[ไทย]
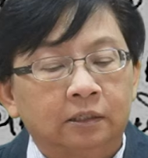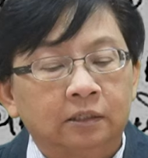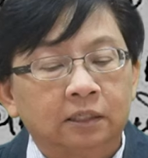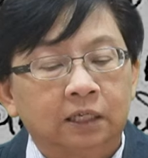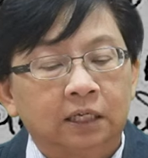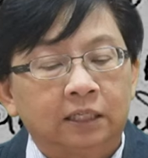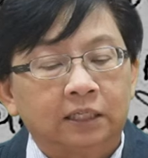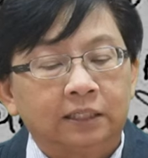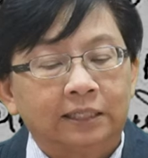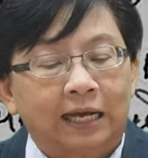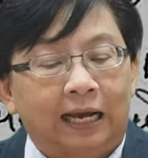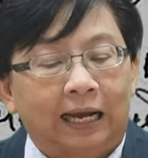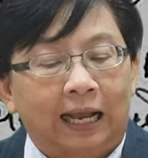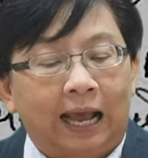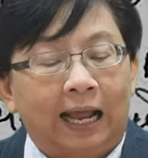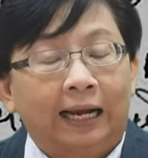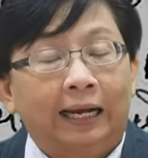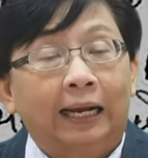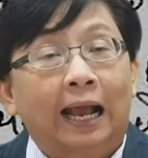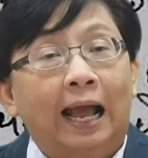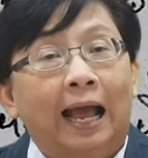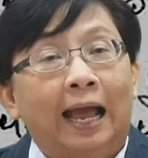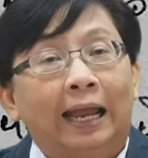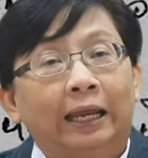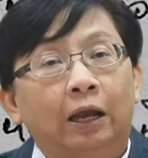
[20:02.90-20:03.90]
ซึ่งเกิดจากการ
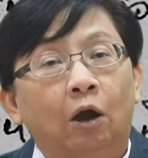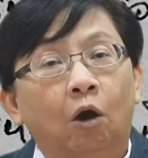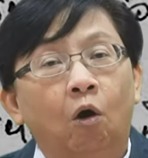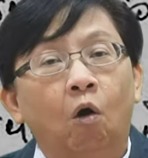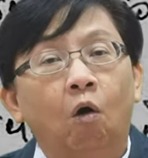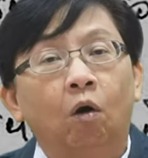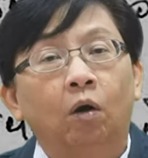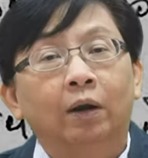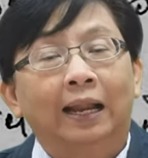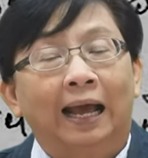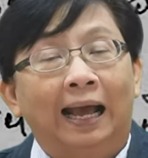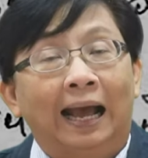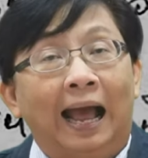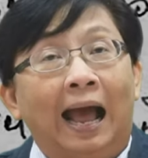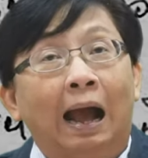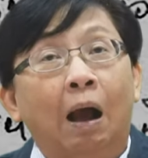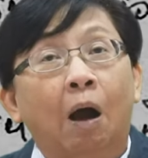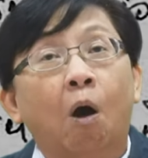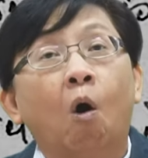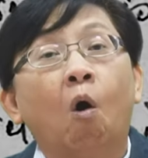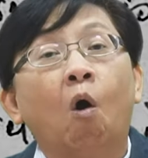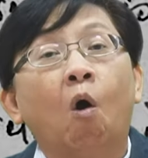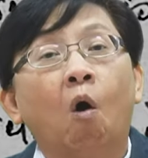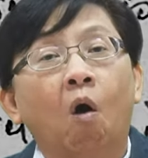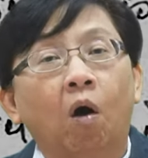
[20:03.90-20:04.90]
ขายราคา
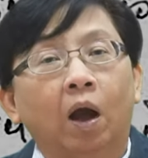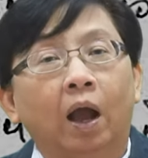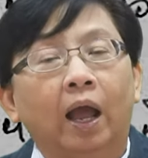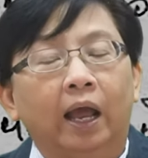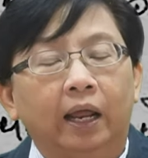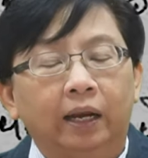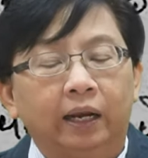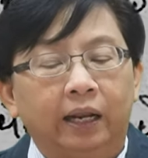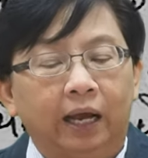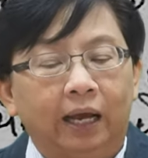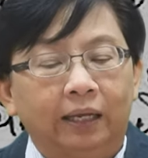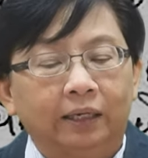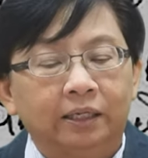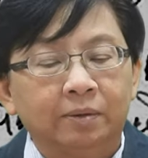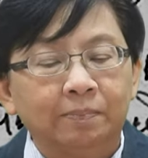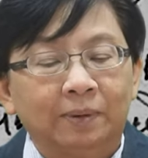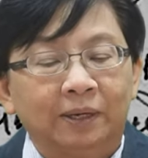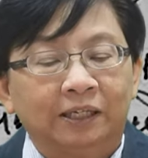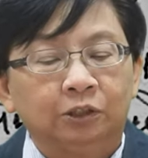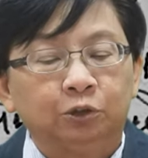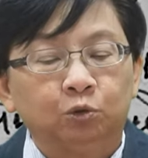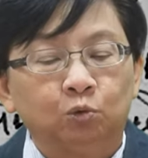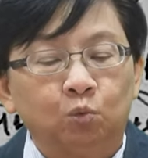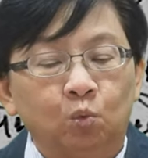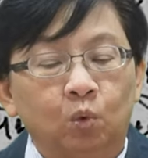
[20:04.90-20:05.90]
ของนะคะที่
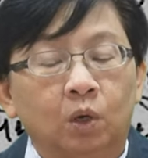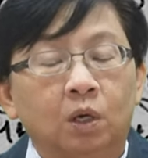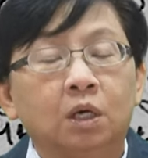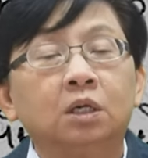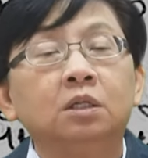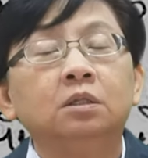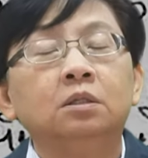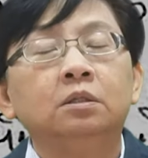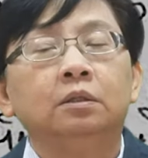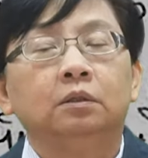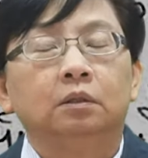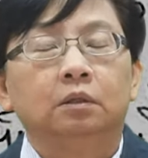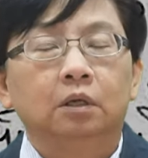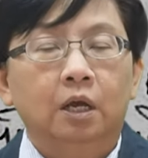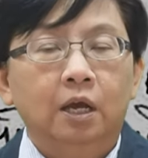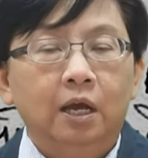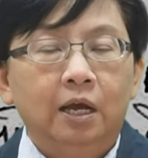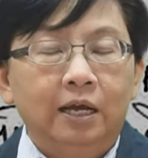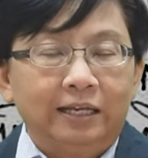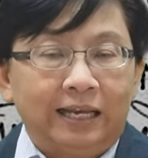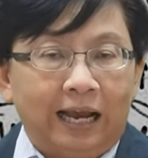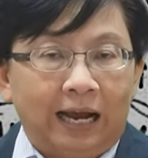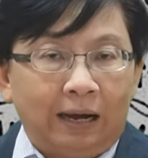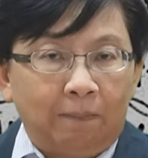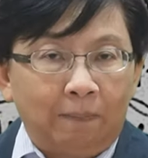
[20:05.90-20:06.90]
มันสูงขึ้น
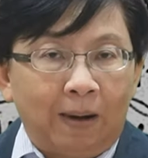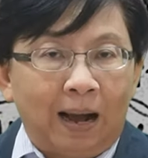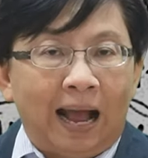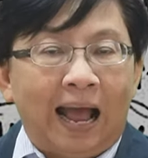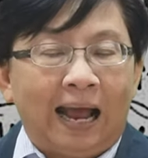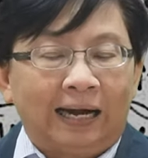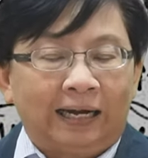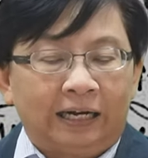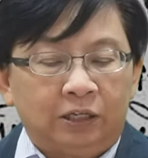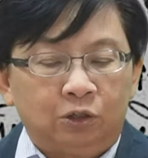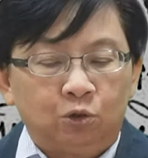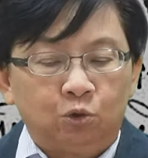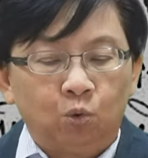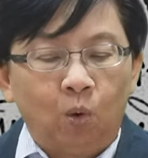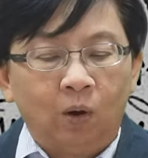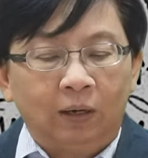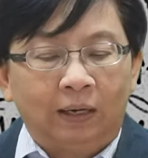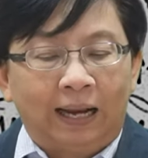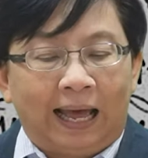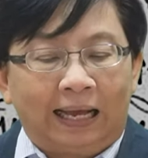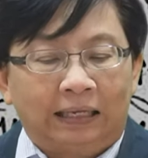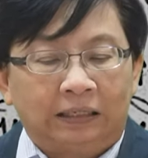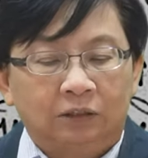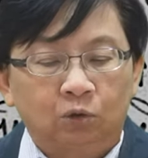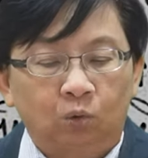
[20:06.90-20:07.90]
อย่างมากในช่วง
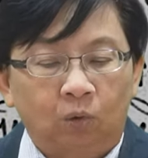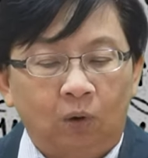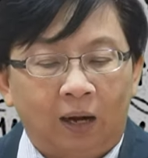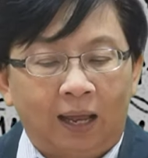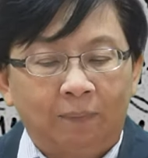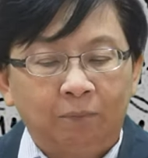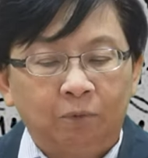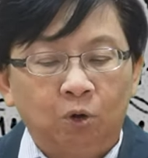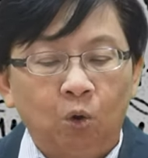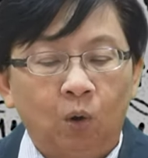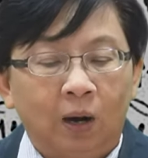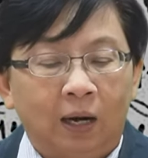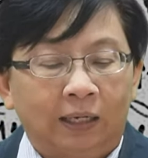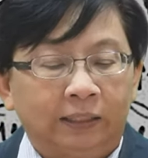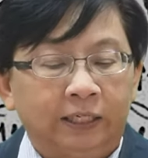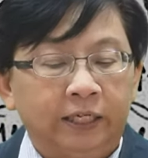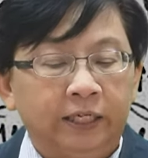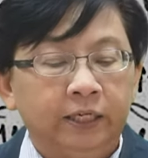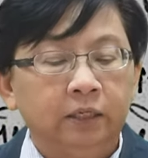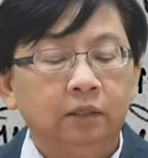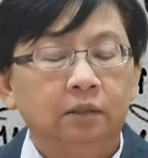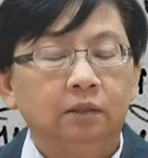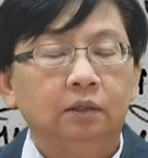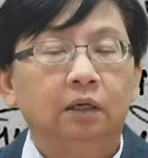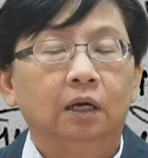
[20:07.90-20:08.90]
หลังสงครามโลกครั้ง
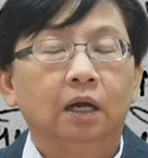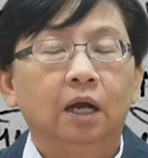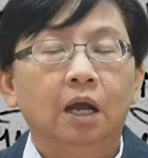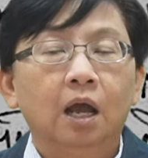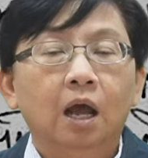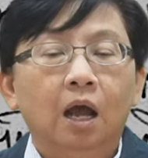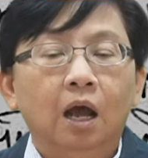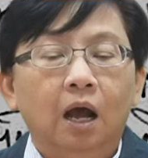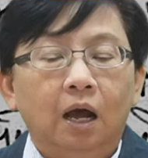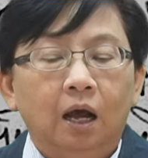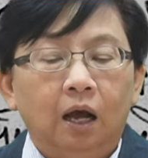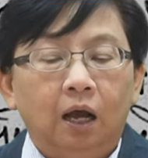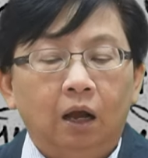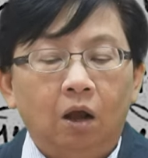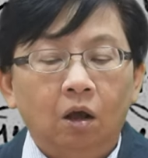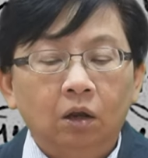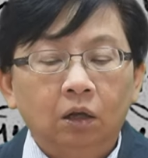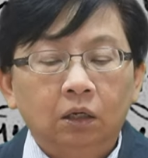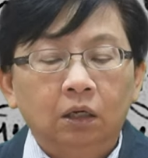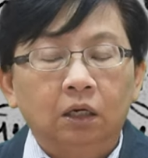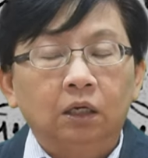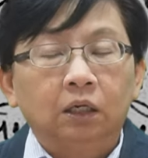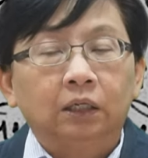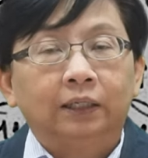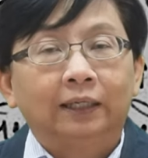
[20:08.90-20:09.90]
ที่หนึ่งก็
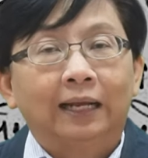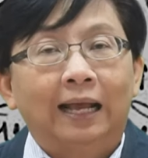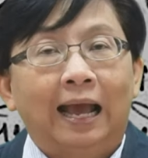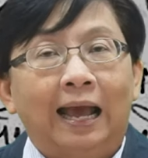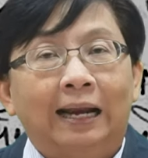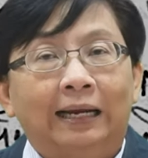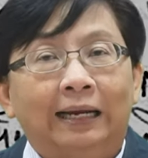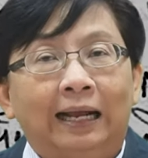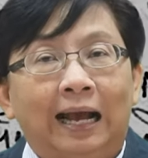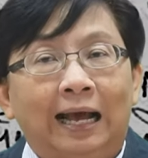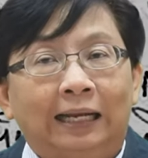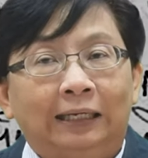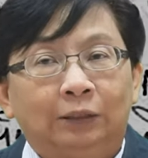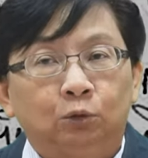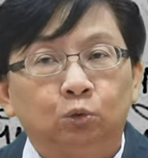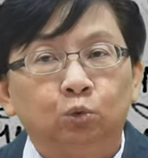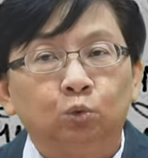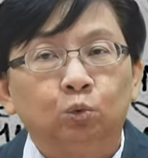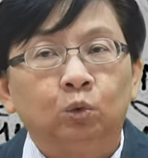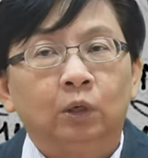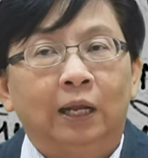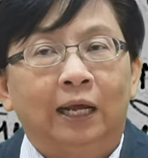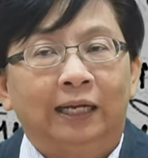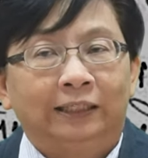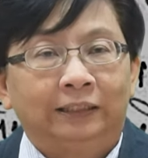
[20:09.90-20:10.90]
เกิดการขาด
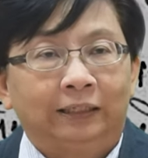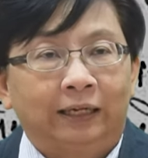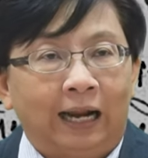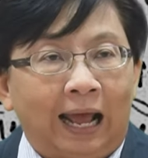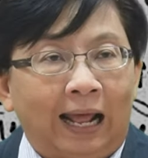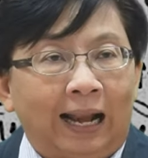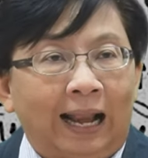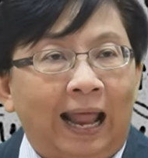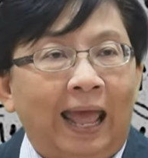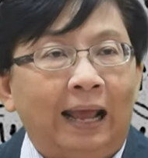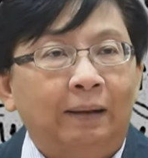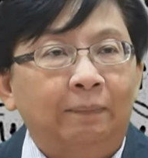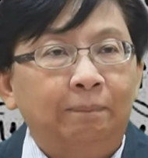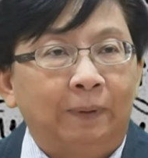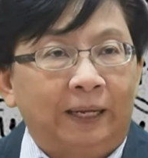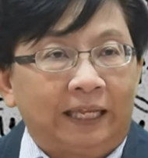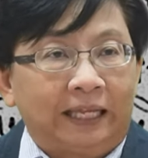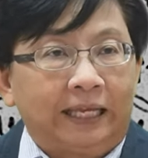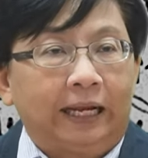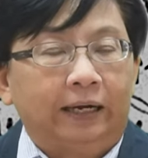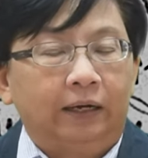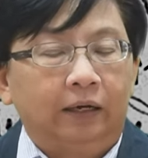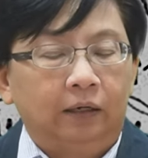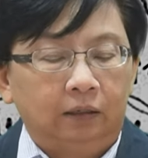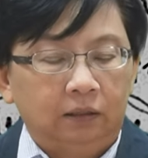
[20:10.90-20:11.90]
ทุนอัตราแลกเป
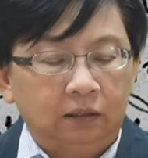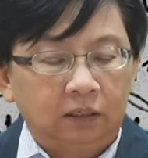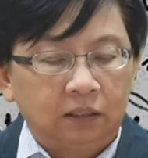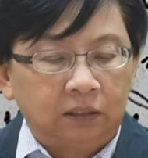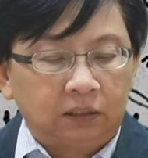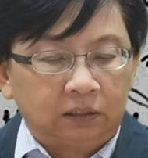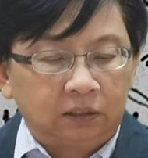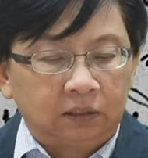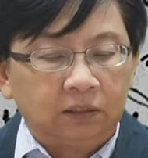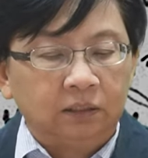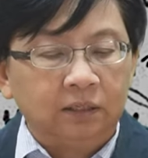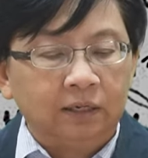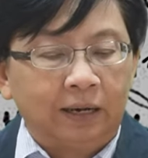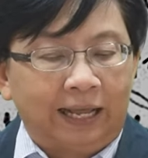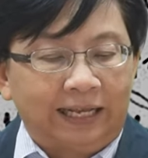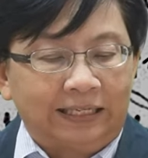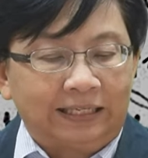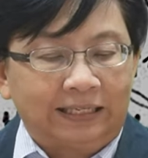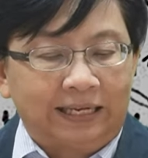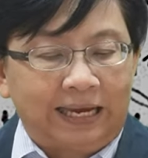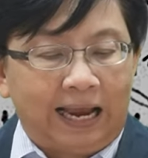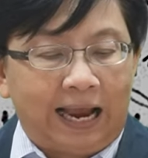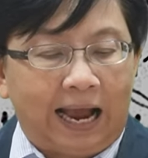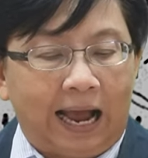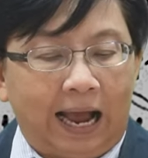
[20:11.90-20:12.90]
ลี่ยนเกิดขึ้นใน
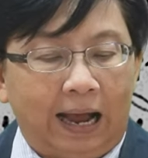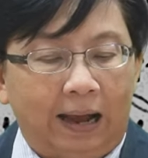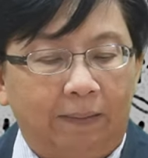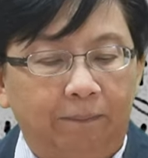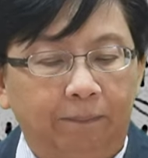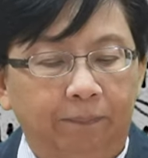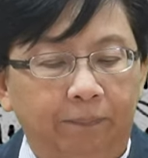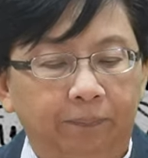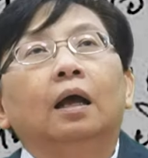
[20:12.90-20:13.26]
สยาม